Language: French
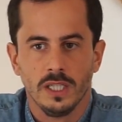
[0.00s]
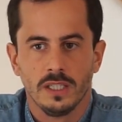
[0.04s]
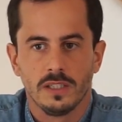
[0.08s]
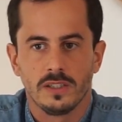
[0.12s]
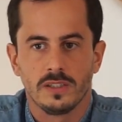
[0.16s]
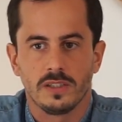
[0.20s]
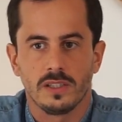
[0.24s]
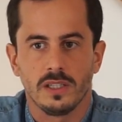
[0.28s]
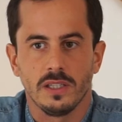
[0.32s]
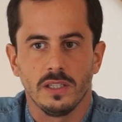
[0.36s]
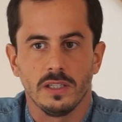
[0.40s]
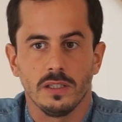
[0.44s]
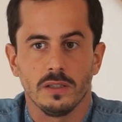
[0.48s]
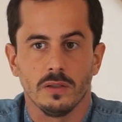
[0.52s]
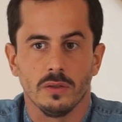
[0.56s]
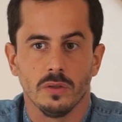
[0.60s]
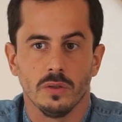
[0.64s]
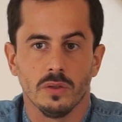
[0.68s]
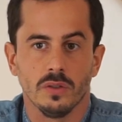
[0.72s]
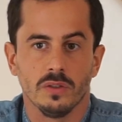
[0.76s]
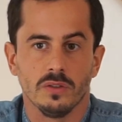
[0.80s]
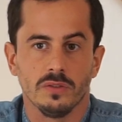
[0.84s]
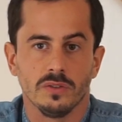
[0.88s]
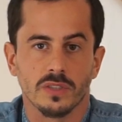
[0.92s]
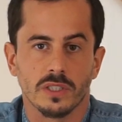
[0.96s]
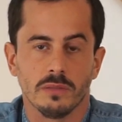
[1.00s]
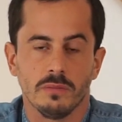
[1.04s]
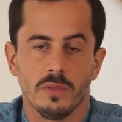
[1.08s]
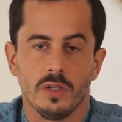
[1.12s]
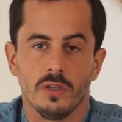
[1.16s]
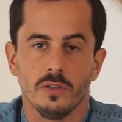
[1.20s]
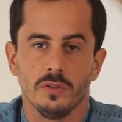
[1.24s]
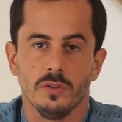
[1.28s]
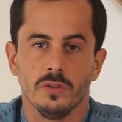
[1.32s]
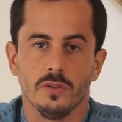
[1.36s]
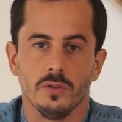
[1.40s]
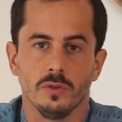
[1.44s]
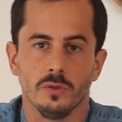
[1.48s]
c'est
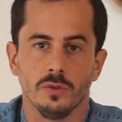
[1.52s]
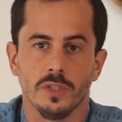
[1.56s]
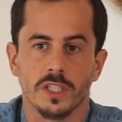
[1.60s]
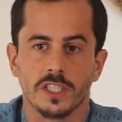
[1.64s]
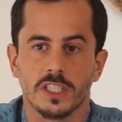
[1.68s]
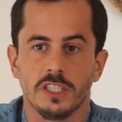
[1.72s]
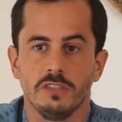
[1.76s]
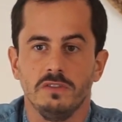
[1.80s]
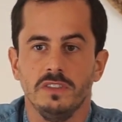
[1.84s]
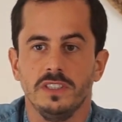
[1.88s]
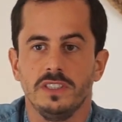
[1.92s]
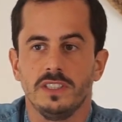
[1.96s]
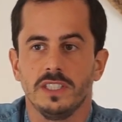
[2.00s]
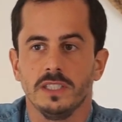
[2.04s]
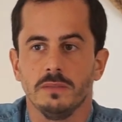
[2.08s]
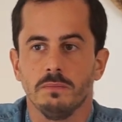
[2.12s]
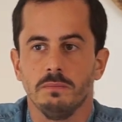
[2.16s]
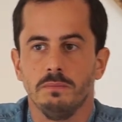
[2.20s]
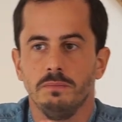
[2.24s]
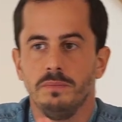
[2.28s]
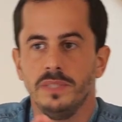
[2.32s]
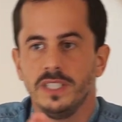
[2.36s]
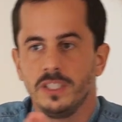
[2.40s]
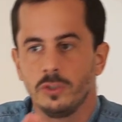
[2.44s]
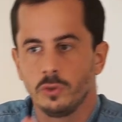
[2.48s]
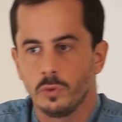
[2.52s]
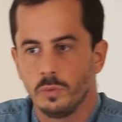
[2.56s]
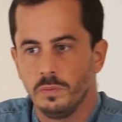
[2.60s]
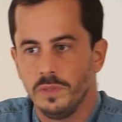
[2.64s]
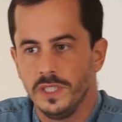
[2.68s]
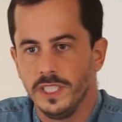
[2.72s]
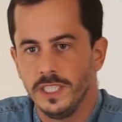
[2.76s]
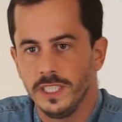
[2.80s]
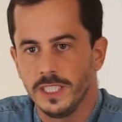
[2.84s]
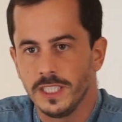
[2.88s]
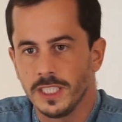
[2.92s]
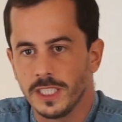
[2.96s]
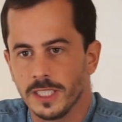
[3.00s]
vraiment une activité
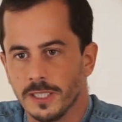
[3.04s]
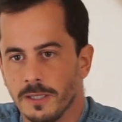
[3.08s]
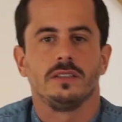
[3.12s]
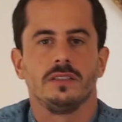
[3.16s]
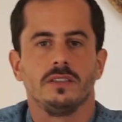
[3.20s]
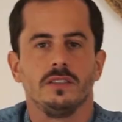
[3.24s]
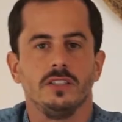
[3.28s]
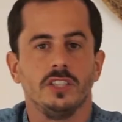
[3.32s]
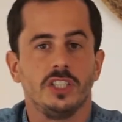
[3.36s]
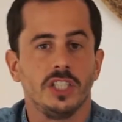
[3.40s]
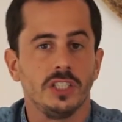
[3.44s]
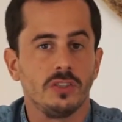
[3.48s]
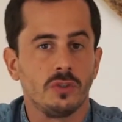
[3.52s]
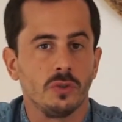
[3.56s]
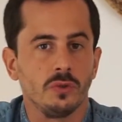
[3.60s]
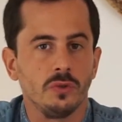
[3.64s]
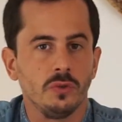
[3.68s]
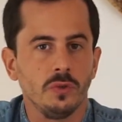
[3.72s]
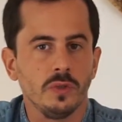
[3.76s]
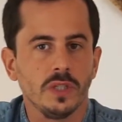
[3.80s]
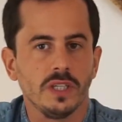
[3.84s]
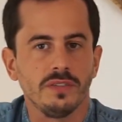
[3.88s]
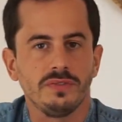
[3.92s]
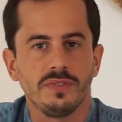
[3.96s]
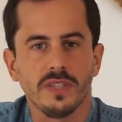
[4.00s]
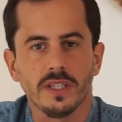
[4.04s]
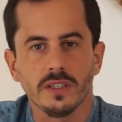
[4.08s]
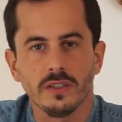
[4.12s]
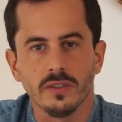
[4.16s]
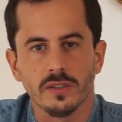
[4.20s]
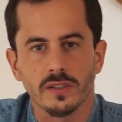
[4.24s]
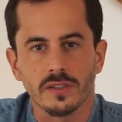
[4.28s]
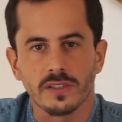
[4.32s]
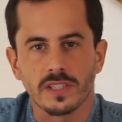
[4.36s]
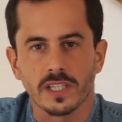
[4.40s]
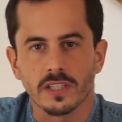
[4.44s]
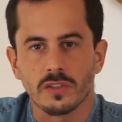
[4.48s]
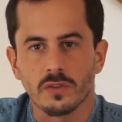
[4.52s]
B2B j'ai tenu à faire
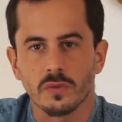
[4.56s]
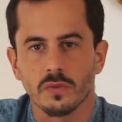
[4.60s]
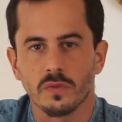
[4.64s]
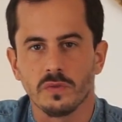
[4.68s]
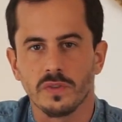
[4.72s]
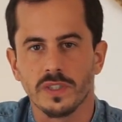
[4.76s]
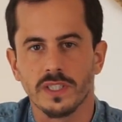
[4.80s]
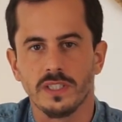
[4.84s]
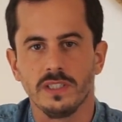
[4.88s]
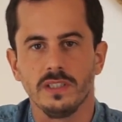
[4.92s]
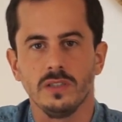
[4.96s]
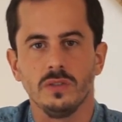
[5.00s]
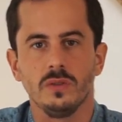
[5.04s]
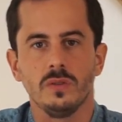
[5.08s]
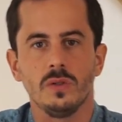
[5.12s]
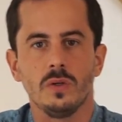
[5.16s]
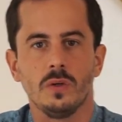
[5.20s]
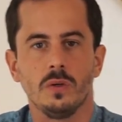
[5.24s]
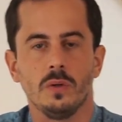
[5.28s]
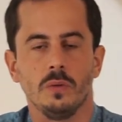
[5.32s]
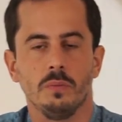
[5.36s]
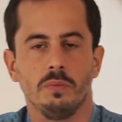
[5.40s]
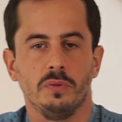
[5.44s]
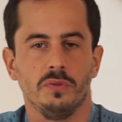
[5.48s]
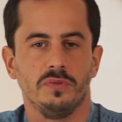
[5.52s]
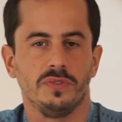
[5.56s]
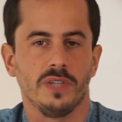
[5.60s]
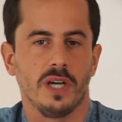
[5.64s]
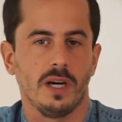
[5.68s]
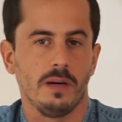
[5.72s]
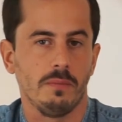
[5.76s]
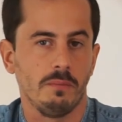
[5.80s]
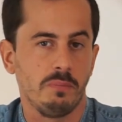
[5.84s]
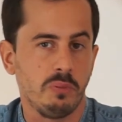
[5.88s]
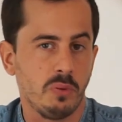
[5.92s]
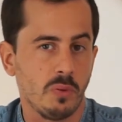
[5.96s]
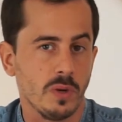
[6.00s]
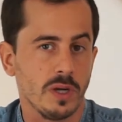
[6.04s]
euh, cette vidéo pour faire
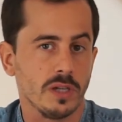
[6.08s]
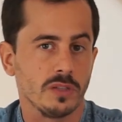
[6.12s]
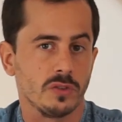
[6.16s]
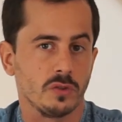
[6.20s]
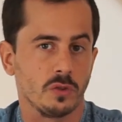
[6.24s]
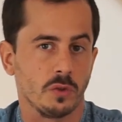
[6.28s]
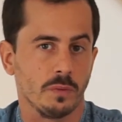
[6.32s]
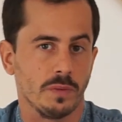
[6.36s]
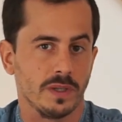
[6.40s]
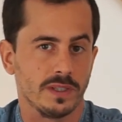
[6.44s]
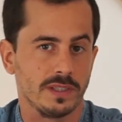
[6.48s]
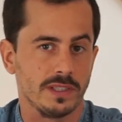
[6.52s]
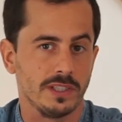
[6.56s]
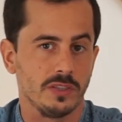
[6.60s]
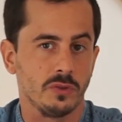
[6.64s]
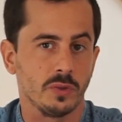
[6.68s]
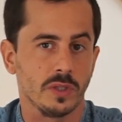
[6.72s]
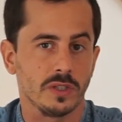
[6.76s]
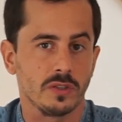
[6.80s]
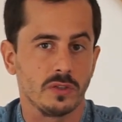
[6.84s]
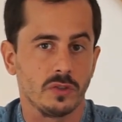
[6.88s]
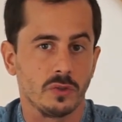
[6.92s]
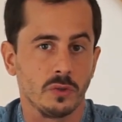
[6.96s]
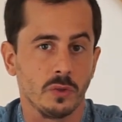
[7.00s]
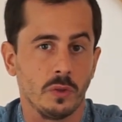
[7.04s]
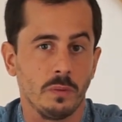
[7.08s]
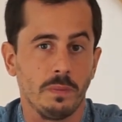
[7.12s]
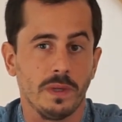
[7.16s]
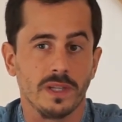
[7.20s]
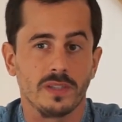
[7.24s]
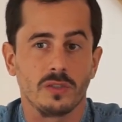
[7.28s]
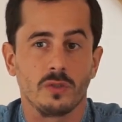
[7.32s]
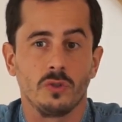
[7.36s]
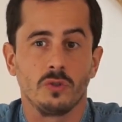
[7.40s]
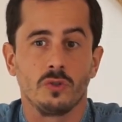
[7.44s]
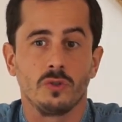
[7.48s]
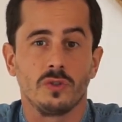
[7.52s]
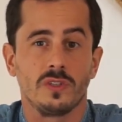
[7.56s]
un point sur ma situation
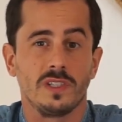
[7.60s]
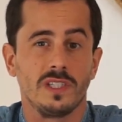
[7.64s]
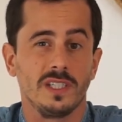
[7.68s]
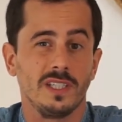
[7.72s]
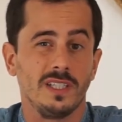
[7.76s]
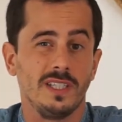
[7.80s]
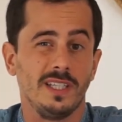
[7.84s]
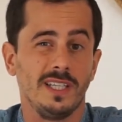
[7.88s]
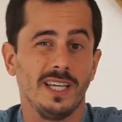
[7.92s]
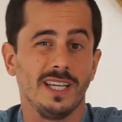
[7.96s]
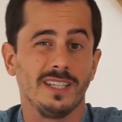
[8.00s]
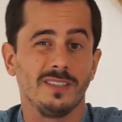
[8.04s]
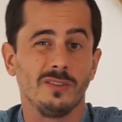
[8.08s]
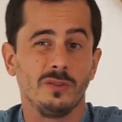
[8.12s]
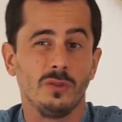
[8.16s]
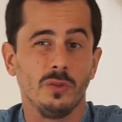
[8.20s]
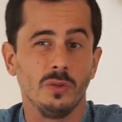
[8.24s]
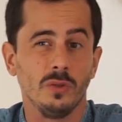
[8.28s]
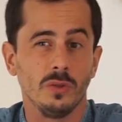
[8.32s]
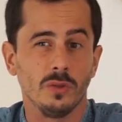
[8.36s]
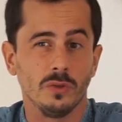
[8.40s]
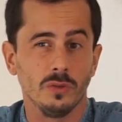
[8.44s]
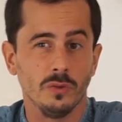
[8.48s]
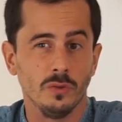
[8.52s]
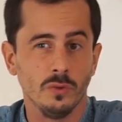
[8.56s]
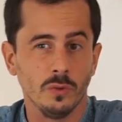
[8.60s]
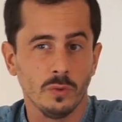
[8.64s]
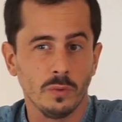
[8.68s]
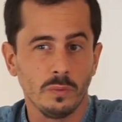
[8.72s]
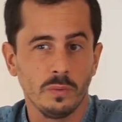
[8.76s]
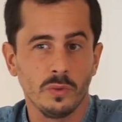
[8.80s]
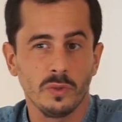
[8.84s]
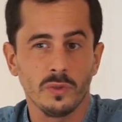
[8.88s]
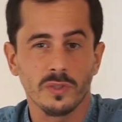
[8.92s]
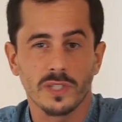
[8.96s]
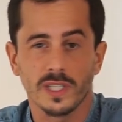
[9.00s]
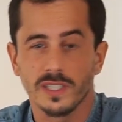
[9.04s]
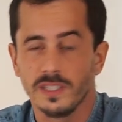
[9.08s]
parce que je sais qu'il y a de
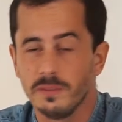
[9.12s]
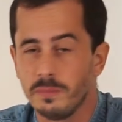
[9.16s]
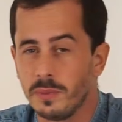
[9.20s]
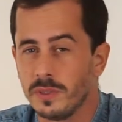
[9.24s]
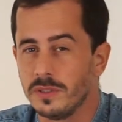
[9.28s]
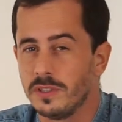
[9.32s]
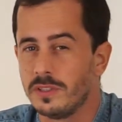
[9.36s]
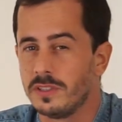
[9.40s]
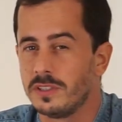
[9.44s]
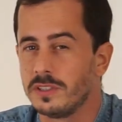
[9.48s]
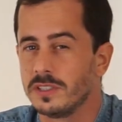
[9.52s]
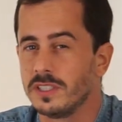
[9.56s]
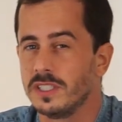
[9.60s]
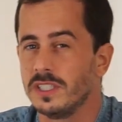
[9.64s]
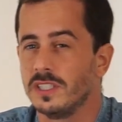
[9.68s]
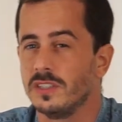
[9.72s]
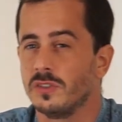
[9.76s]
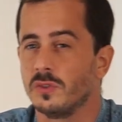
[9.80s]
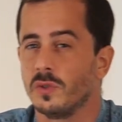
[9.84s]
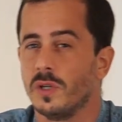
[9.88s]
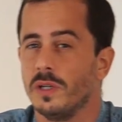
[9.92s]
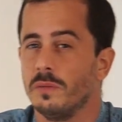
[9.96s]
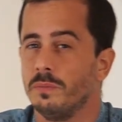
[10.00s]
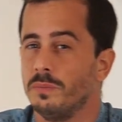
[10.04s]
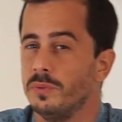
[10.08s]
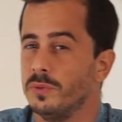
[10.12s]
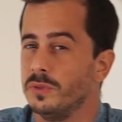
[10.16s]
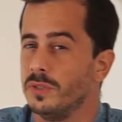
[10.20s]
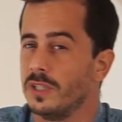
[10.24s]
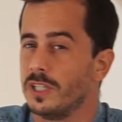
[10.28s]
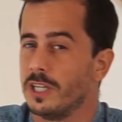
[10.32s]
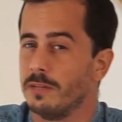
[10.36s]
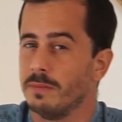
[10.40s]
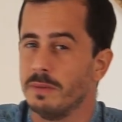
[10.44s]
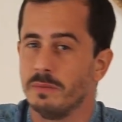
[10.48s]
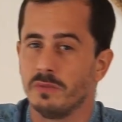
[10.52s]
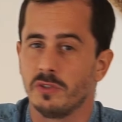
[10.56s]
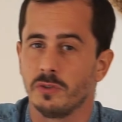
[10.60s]
nombreux indépendants qui sont un peu dans
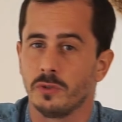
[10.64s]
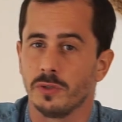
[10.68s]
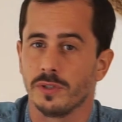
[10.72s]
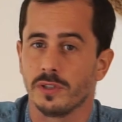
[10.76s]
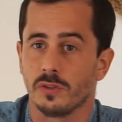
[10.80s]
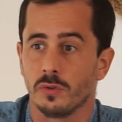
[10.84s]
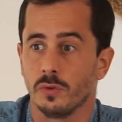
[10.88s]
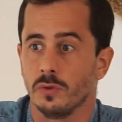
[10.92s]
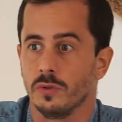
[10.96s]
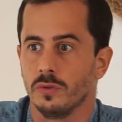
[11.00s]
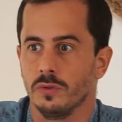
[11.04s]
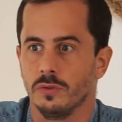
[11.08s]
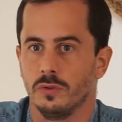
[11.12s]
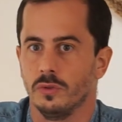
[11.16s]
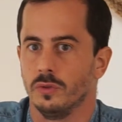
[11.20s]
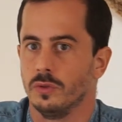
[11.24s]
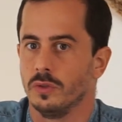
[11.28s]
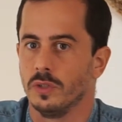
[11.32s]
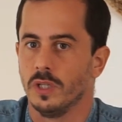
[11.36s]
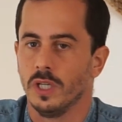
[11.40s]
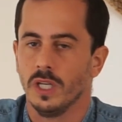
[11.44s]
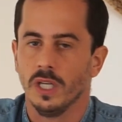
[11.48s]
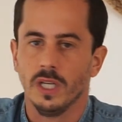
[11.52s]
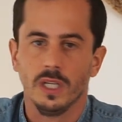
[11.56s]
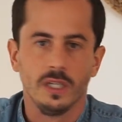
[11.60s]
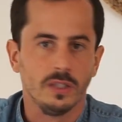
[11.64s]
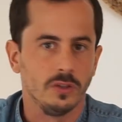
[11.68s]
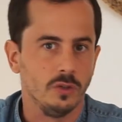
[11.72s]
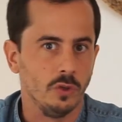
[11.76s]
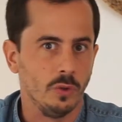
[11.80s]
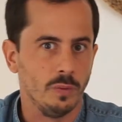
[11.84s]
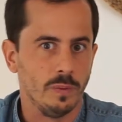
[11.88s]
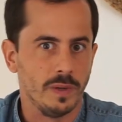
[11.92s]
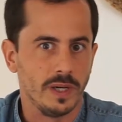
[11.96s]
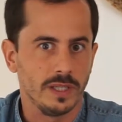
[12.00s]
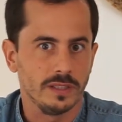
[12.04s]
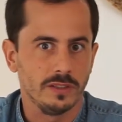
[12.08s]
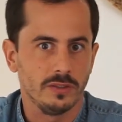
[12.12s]
la même situation de
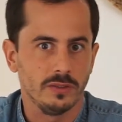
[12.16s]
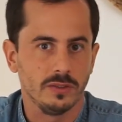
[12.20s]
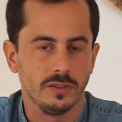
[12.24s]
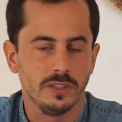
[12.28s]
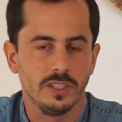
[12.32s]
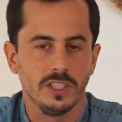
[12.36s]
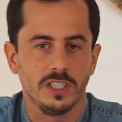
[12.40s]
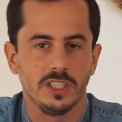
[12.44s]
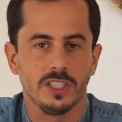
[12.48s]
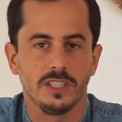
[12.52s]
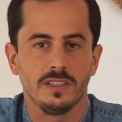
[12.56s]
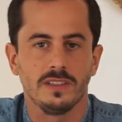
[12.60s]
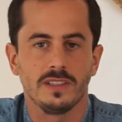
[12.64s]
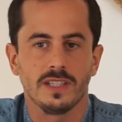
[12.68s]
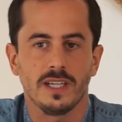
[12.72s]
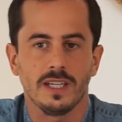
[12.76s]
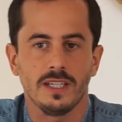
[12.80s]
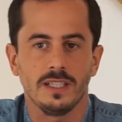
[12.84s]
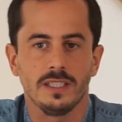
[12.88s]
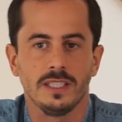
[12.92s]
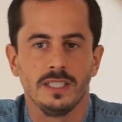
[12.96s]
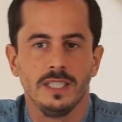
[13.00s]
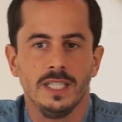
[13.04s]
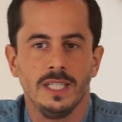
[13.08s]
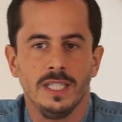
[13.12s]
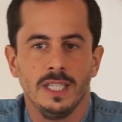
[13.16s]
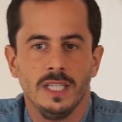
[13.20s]
nomades digital.